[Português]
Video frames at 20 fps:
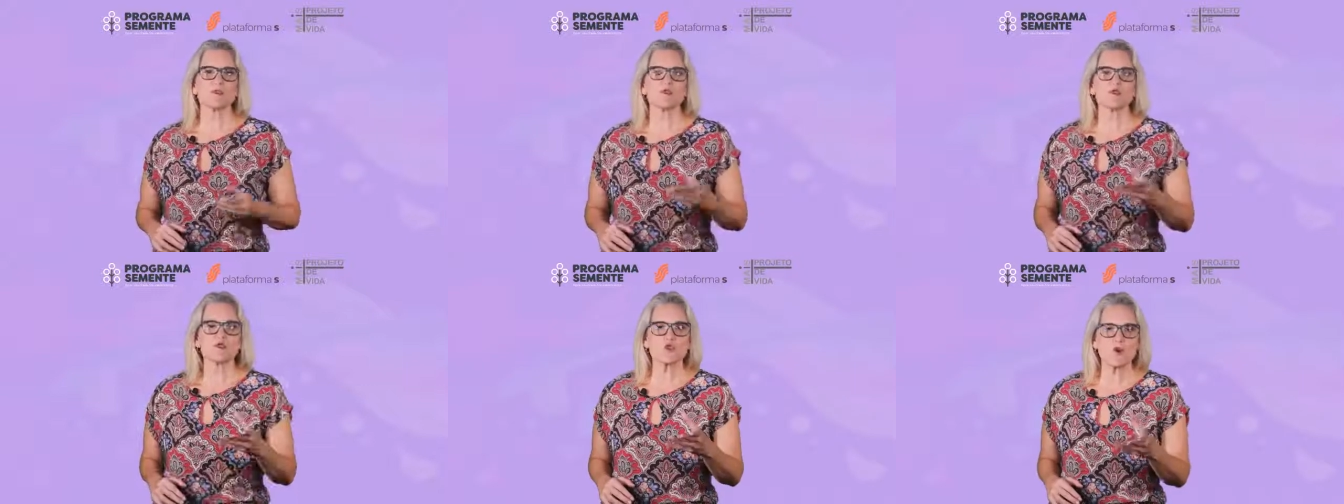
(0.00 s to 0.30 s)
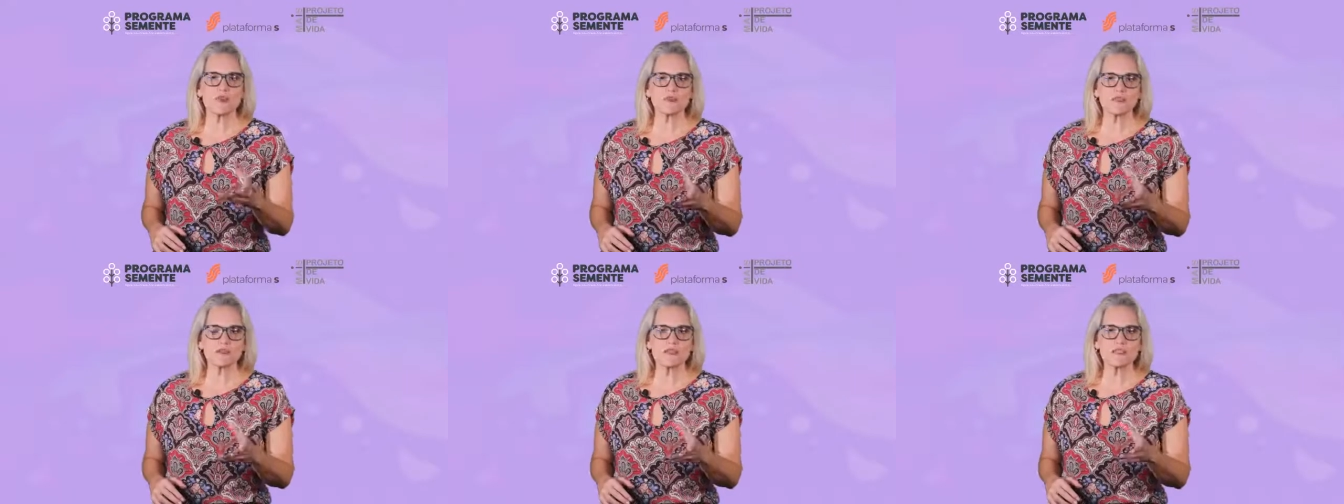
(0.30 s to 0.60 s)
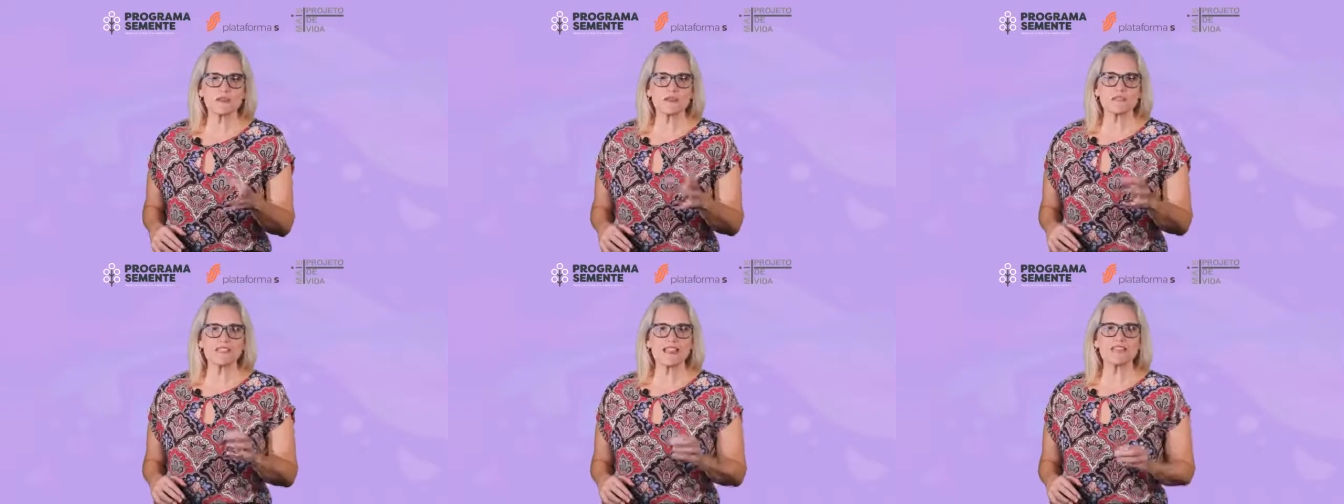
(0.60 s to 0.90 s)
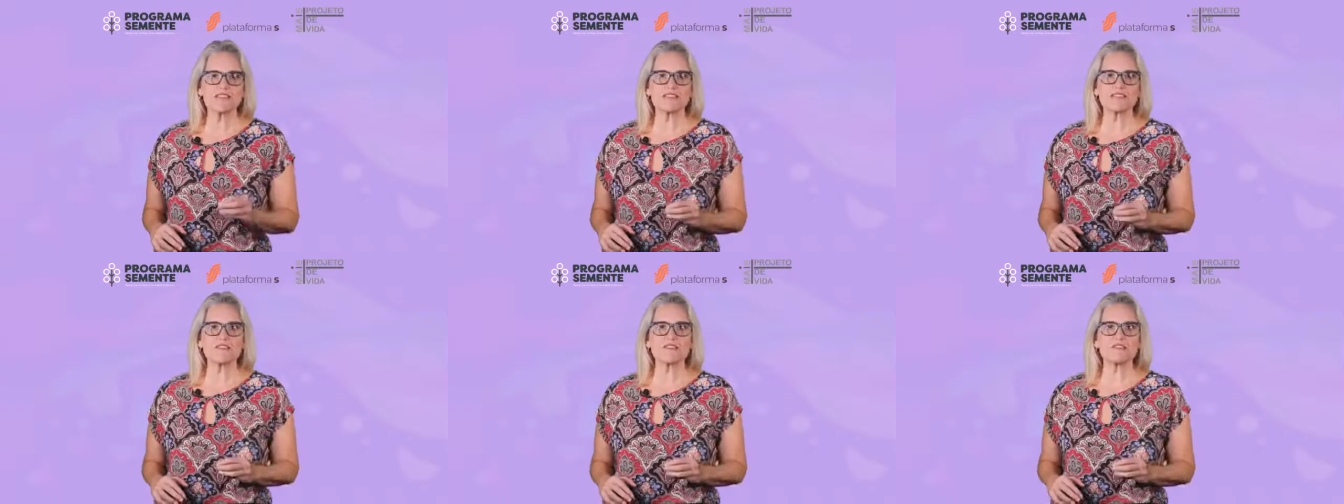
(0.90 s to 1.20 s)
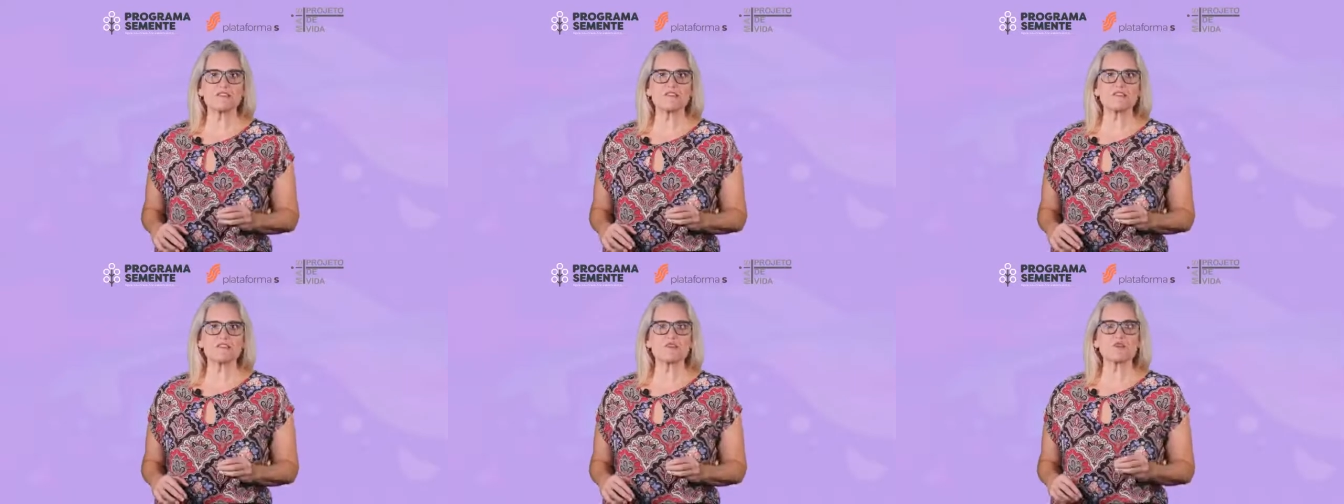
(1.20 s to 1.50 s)
Os conflitos devem
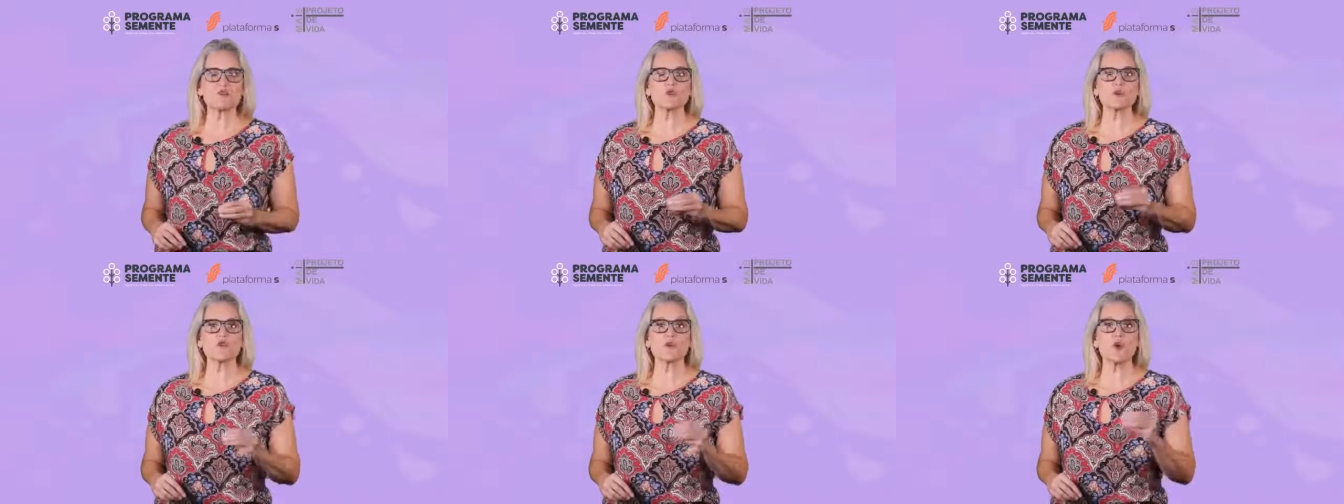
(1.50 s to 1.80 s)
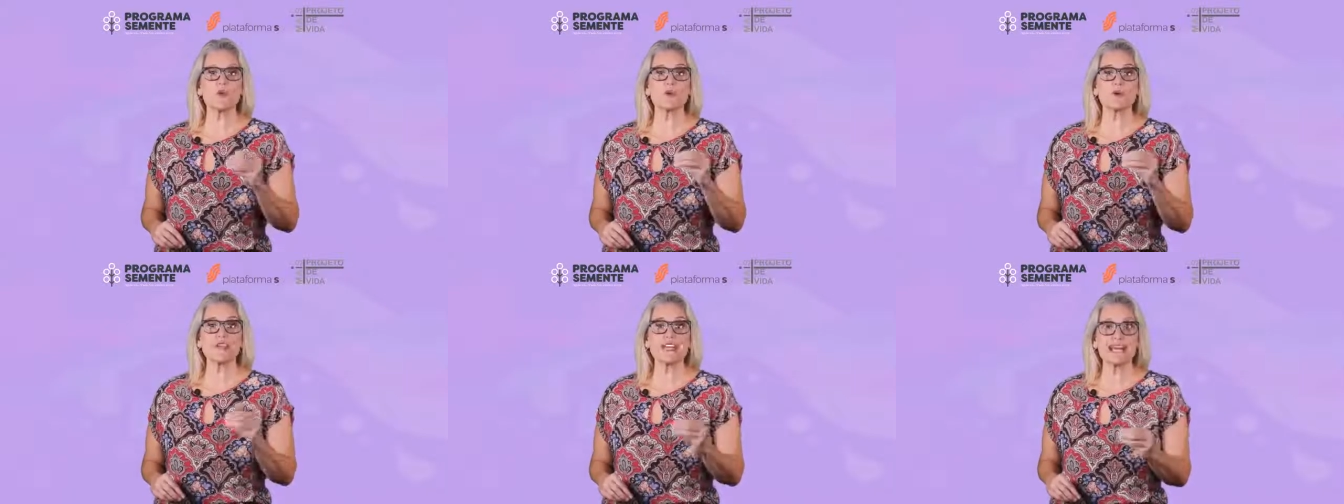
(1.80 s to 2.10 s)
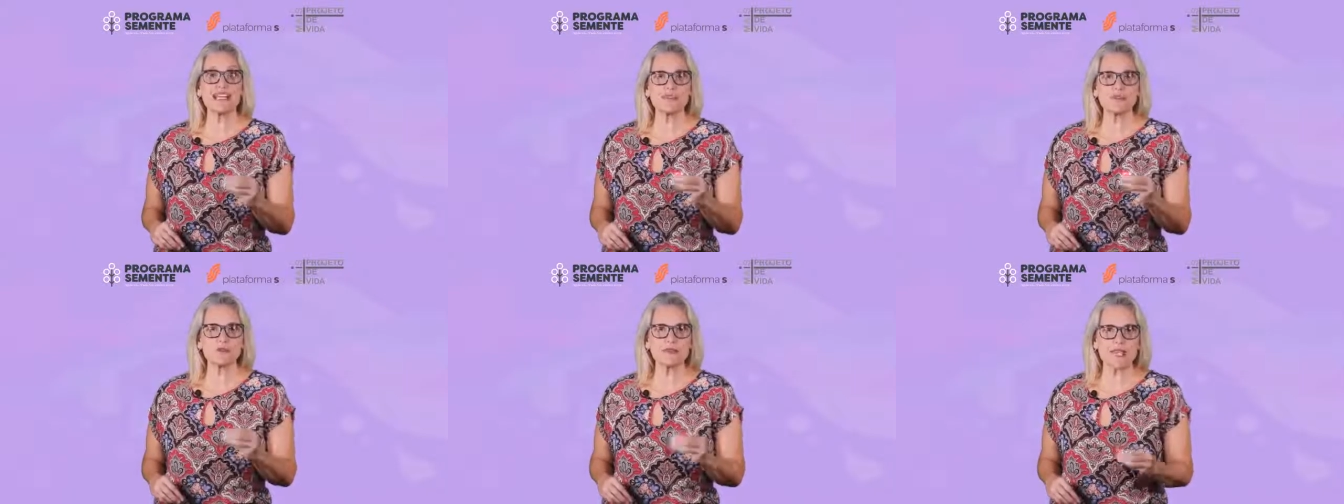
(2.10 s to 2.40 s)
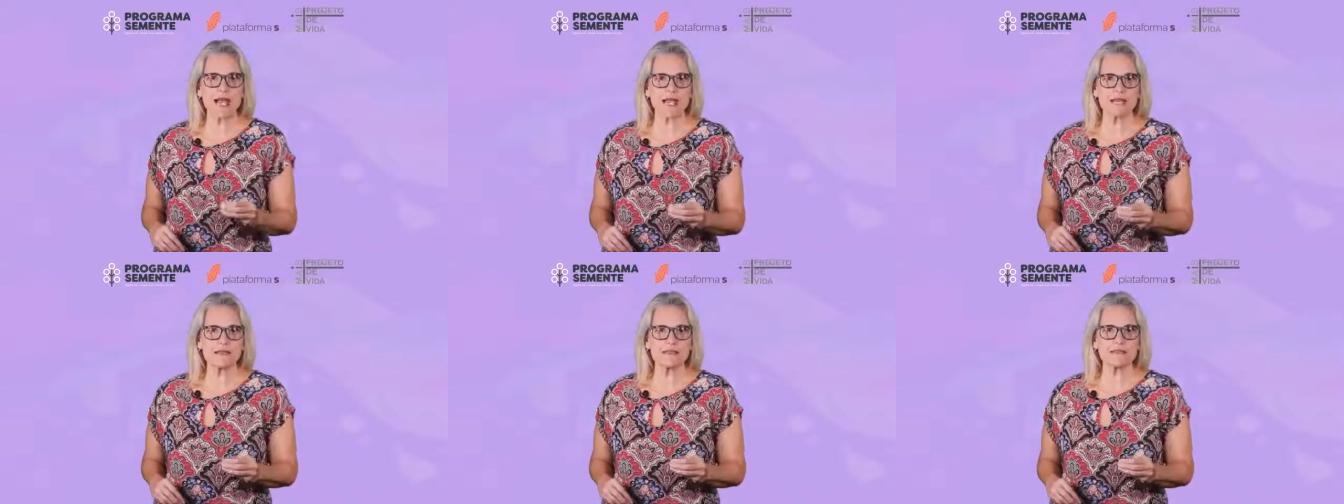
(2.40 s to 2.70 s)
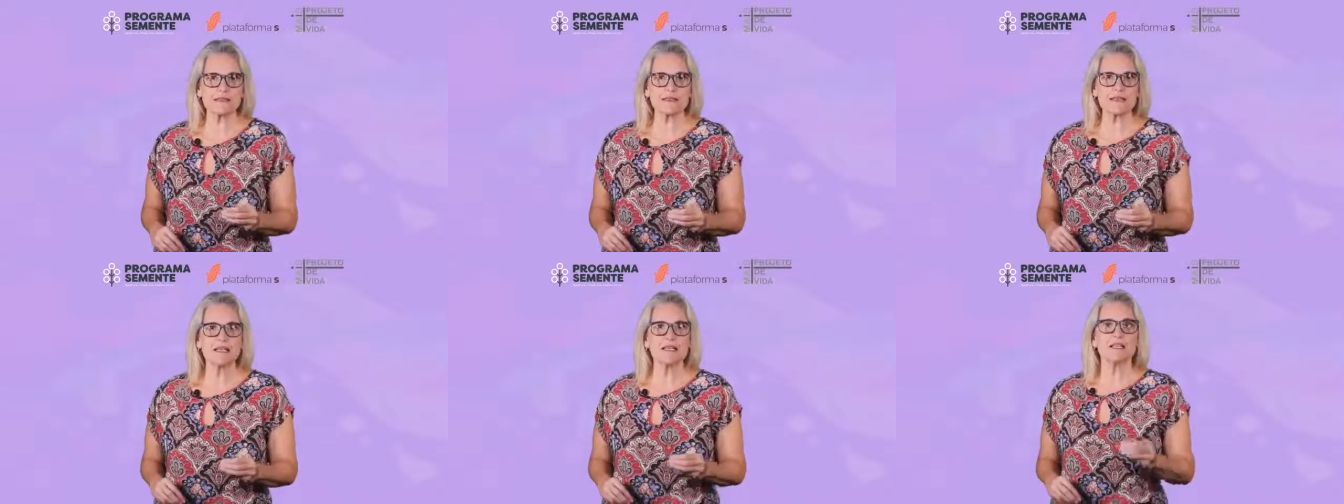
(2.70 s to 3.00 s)
ser vistos como
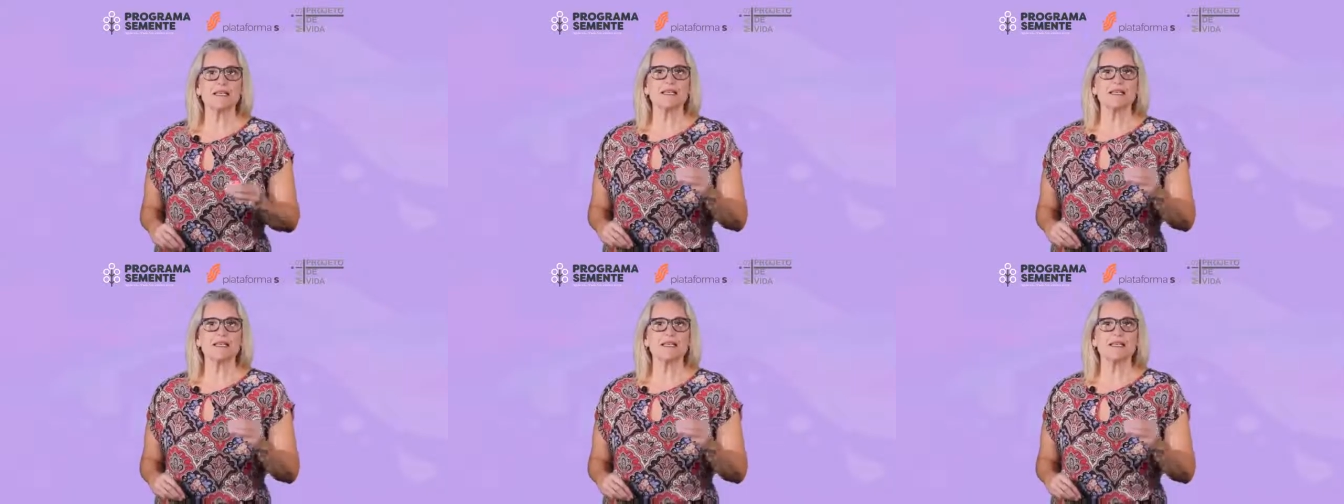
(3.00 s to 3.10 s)
naturais